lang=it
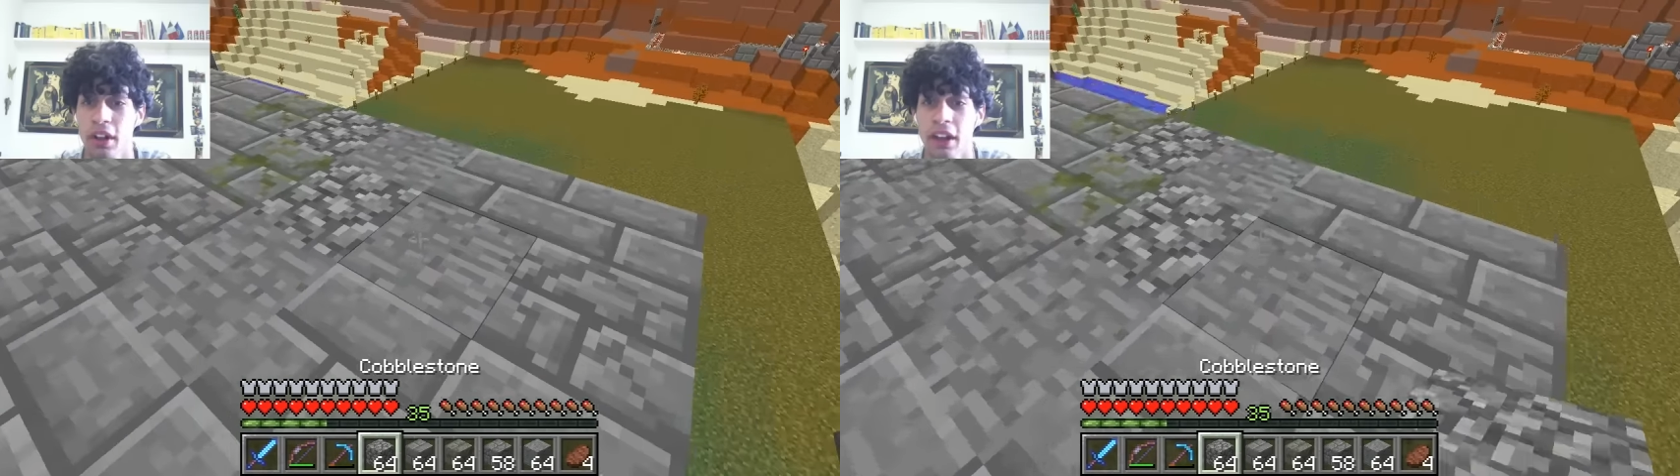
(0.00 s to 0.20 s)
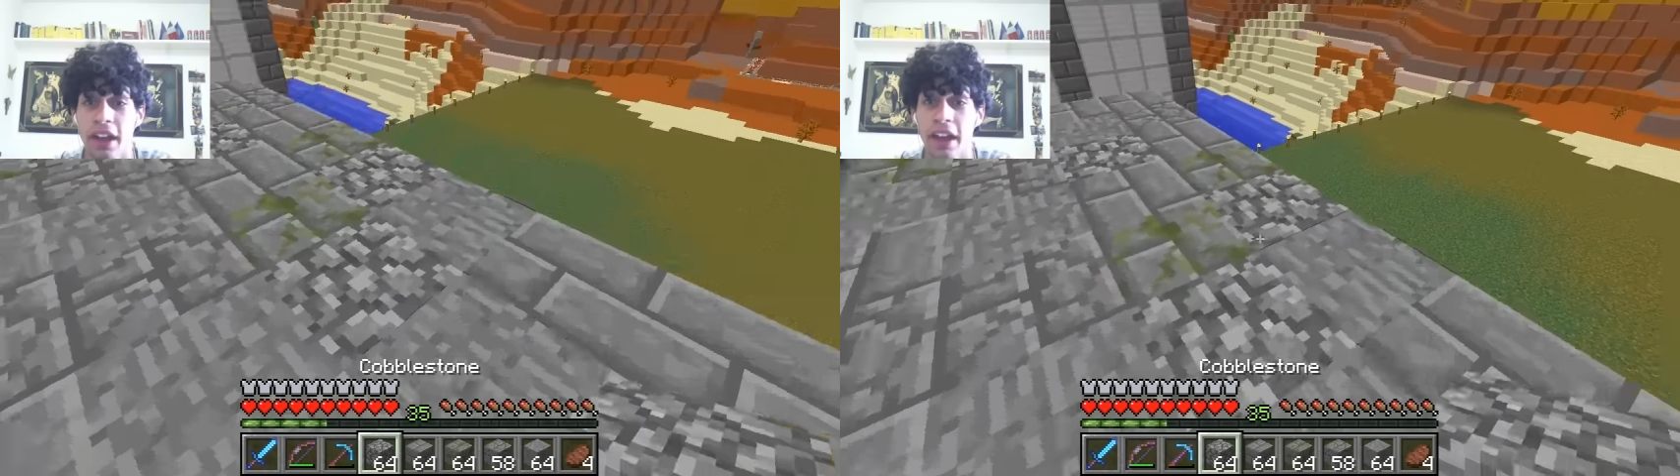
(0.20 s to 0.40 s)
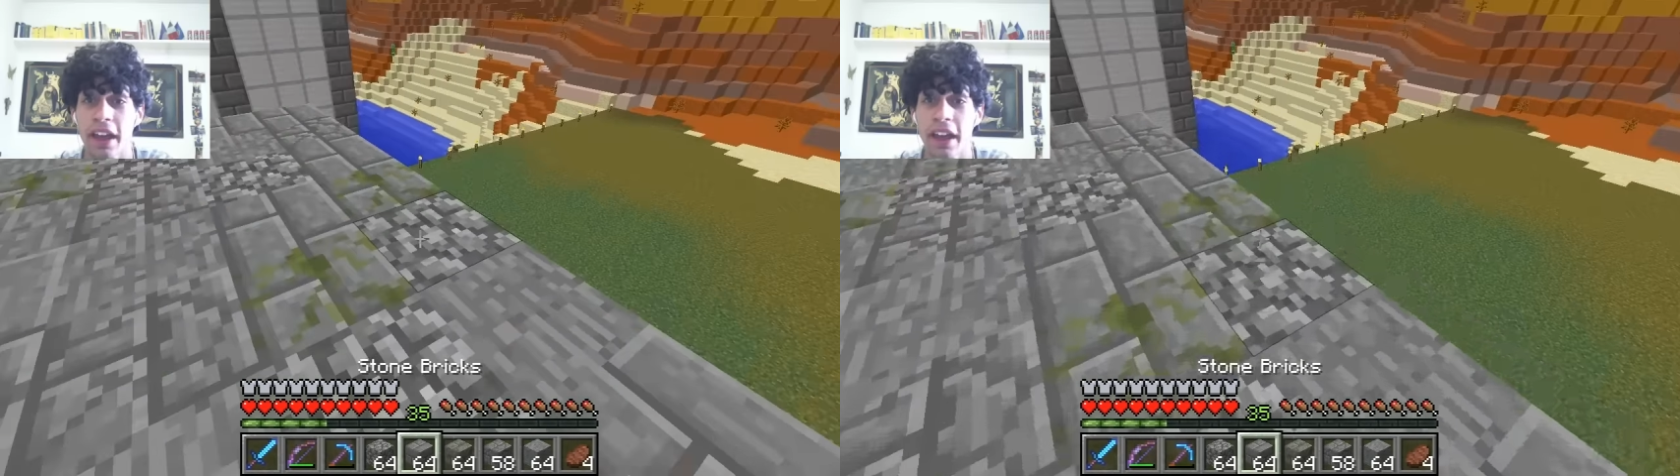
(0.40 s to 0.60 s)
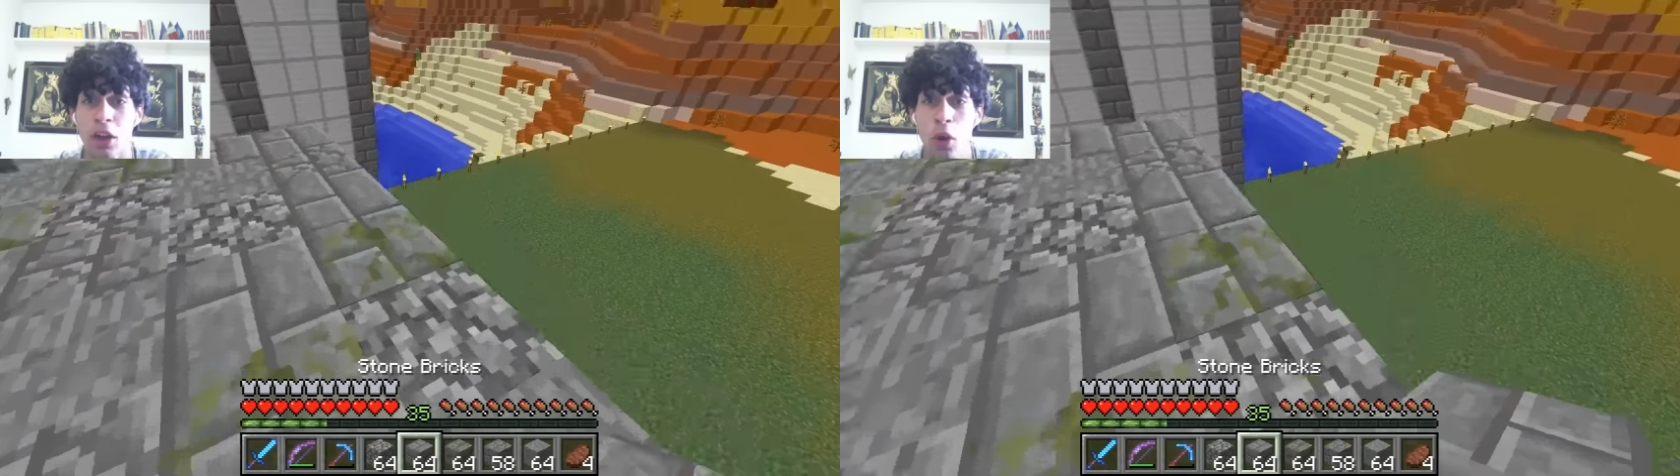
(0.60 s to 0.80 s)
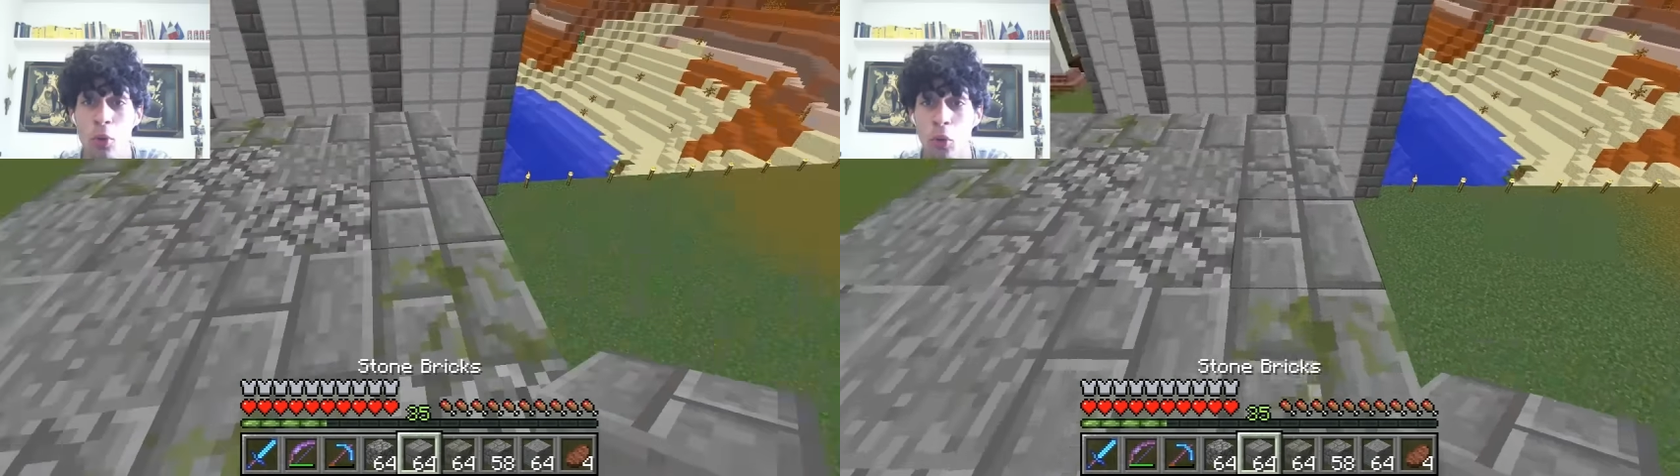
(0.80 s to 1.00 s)
E
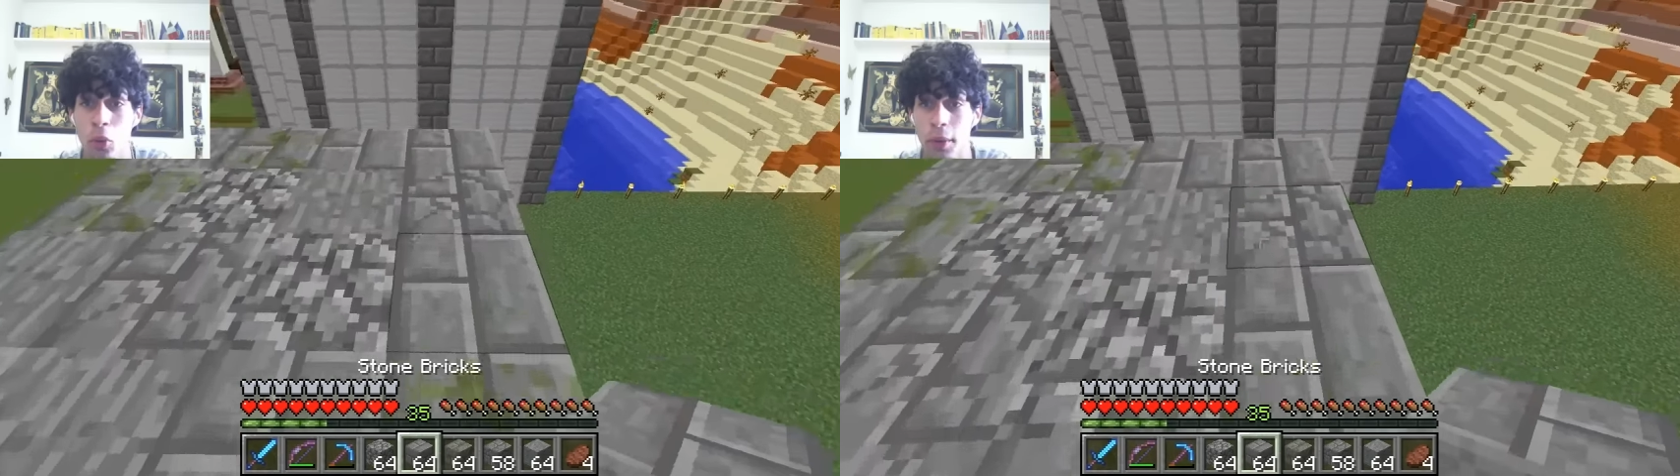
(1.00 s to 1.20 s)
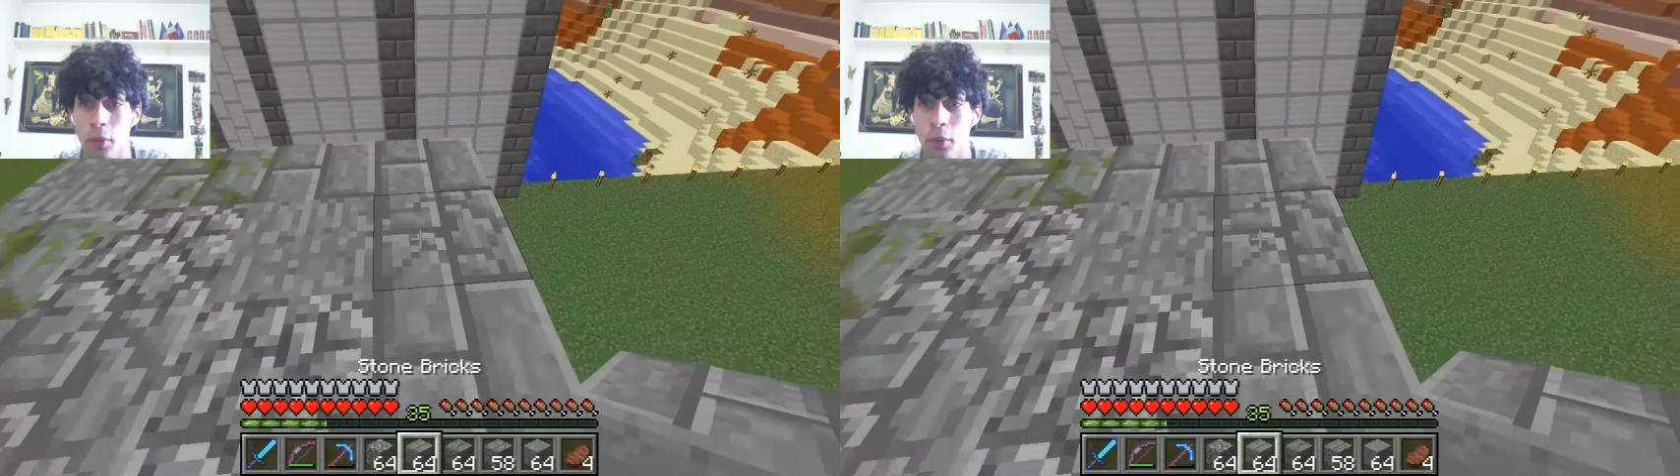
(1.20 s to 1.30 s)
comunque